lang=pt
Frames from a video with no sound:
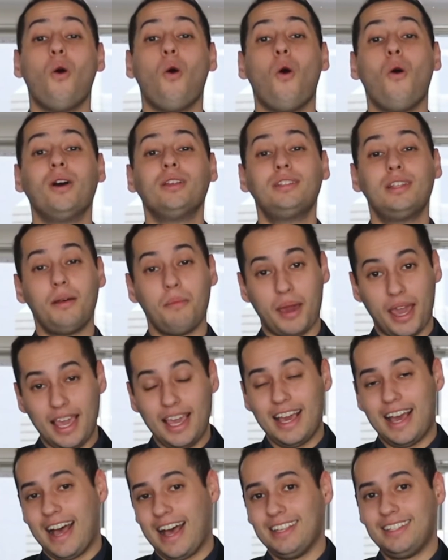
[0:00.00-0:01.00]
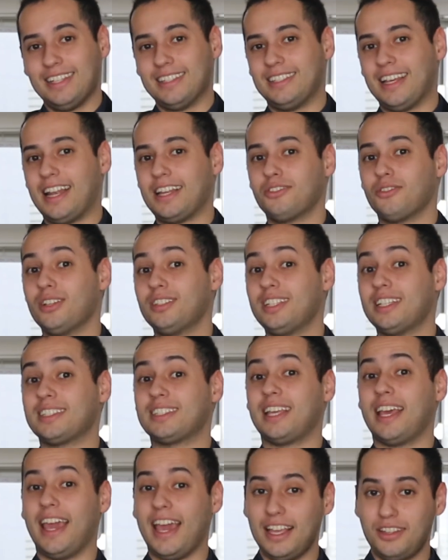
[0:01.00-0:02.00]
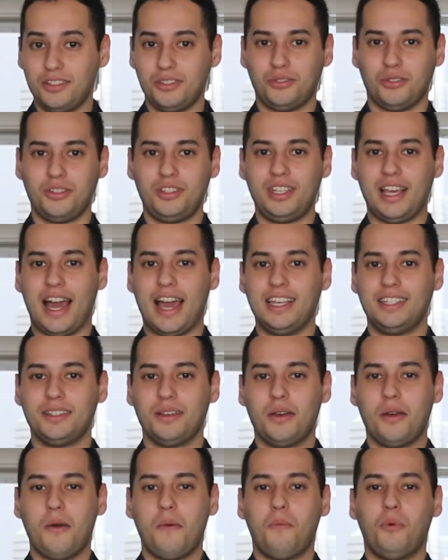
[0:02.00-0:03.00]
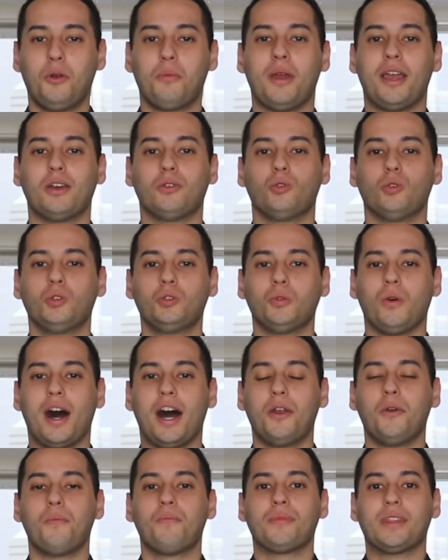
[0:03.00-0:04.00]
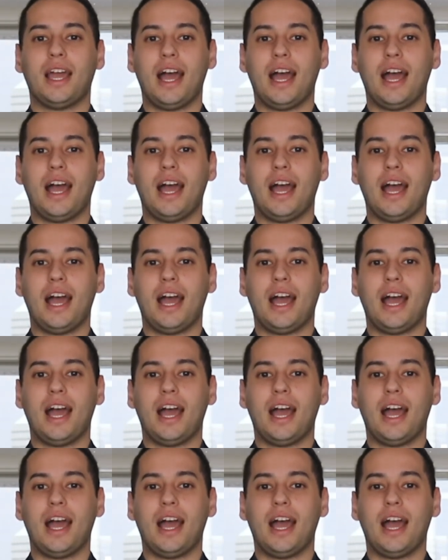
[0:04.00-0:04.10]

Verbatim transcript: ou também acessar as nossas redes sociais por meio do usuário